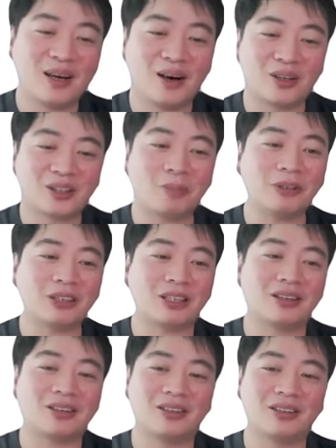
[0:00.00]
어, 첫 번째
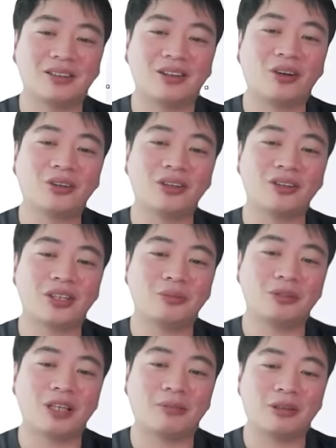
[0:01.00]
거는 어떤
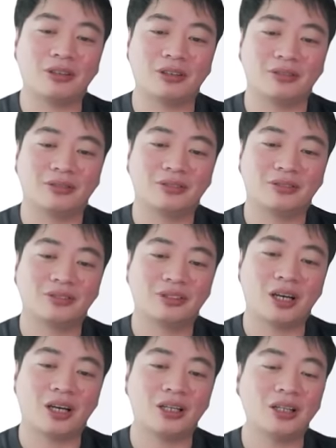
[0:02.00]
느낌이냐면은
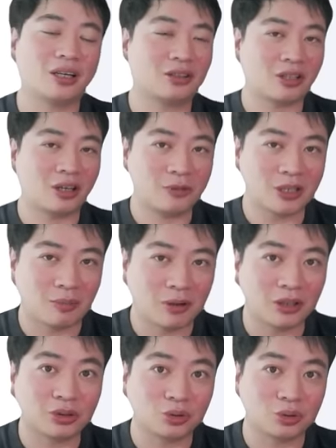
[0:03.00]
제가 옛날에 특가 PC
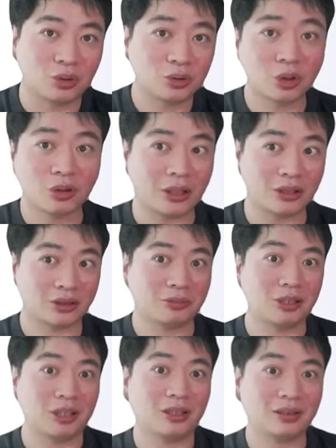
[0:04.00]
한번 한 적 있죠? 저도 한 적
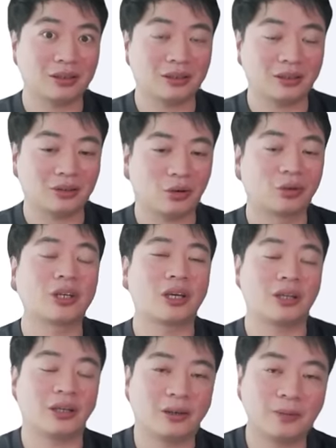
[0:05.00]
있습니다. 어떻게
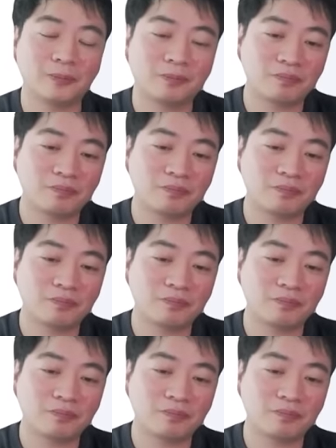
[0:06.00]
했나요?